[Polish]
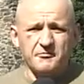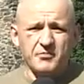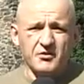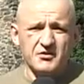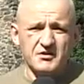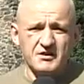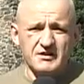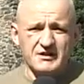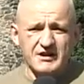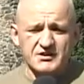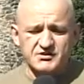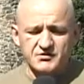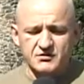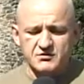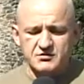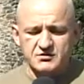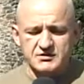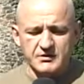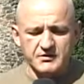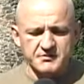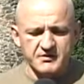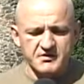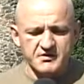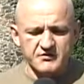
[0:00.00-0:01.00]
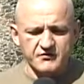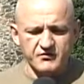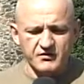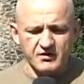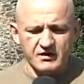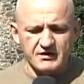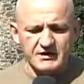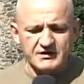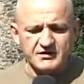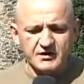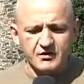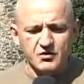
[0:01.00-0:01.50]
Y, po, dlaczego została
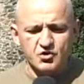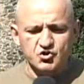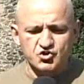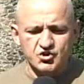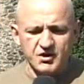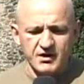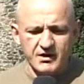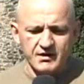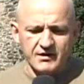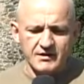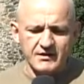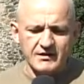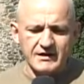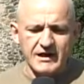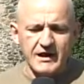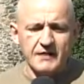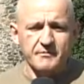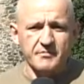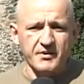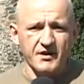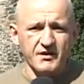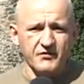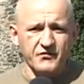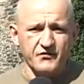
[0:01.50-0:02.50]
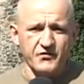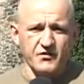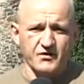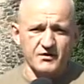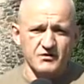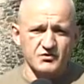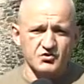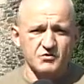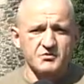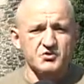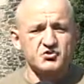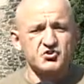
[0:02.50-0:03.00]
zmanipulowana? Dlatego, że najpierw
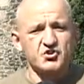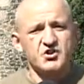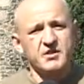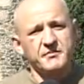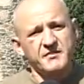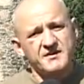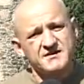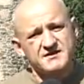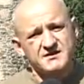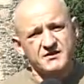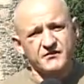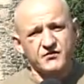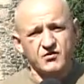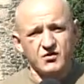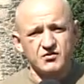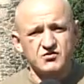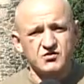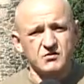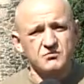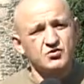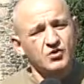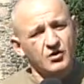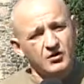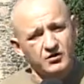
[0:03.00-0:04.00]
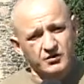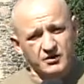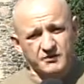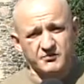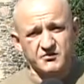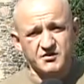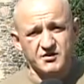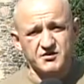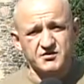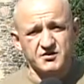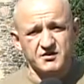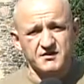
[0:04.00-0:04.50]
y, żołnierze niemieccy wchodzą
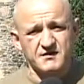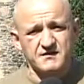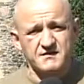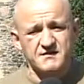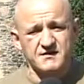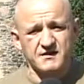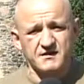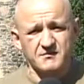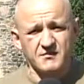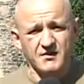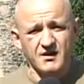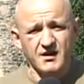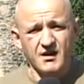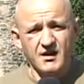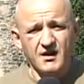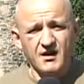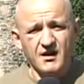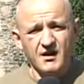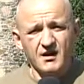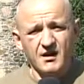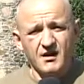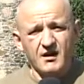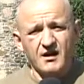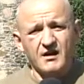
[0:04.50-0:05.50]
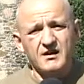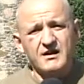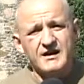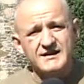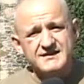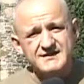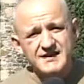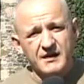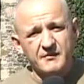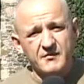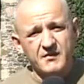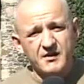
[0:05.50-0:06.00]
dolnym dziedzińcem,
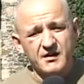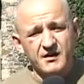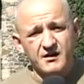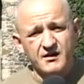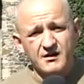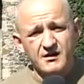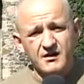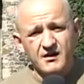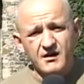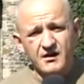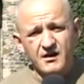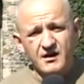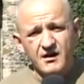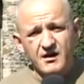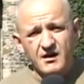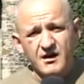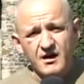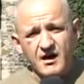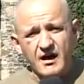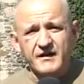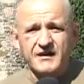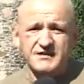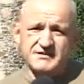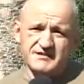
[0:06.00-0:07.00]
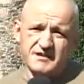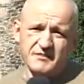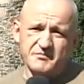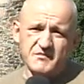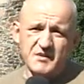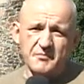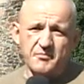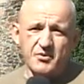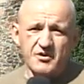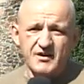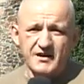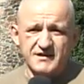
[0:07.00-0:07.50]
na zamek, a
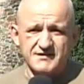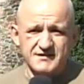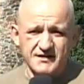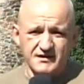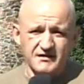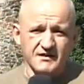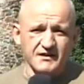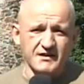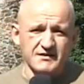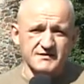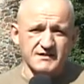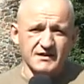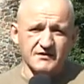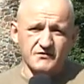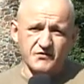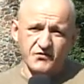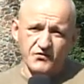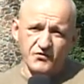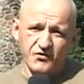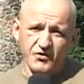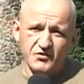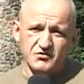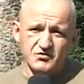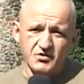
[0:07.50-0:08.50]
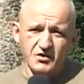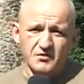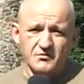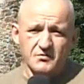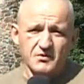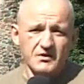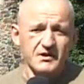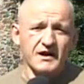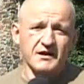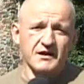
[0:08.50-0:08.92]
następnie pokazane jest, jak wchodzą,